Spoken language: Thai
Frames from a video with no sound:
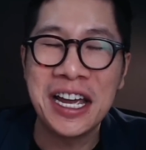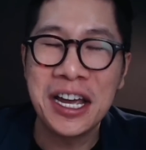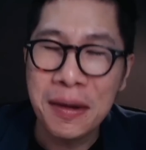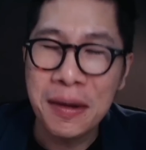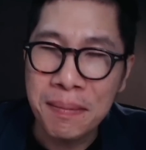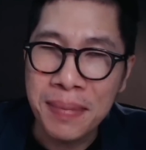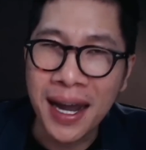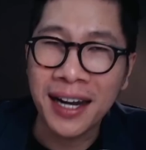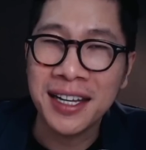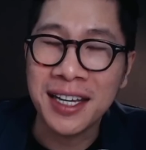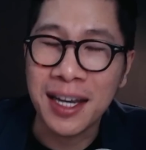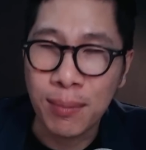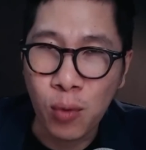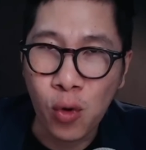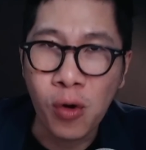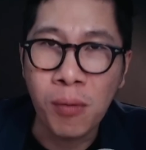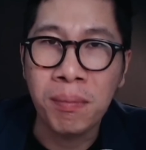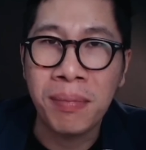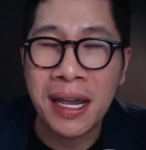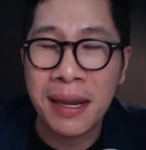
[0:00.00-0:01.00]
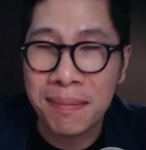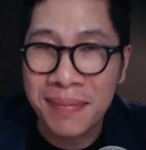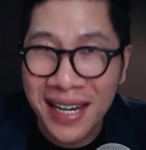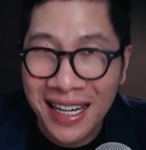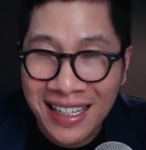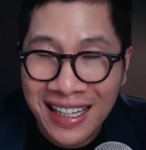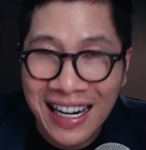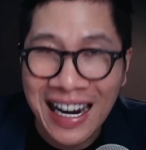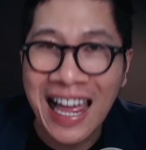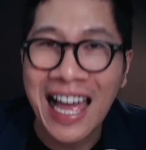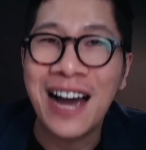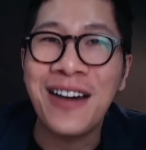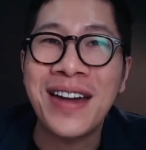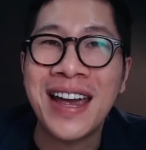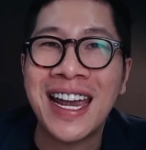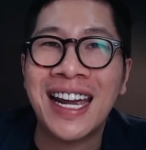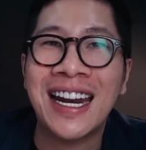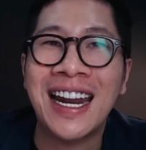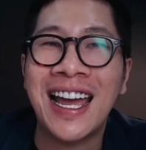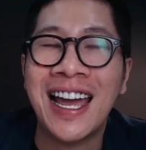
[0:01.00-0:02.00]
เพิ่งได้จะบูมไปปีที่แล้วเอ
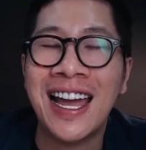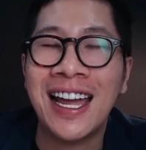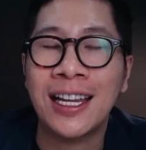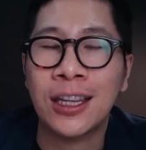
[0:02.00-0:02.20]
งนะฮะ